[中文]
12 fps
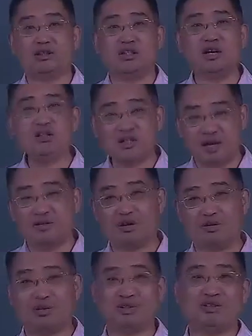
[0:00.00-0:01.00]
也就是说，
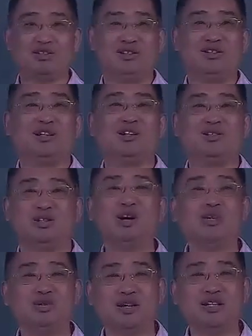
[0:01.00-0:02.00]
相当于特权一样，对
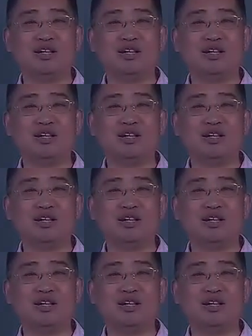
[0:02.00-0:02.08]
吧？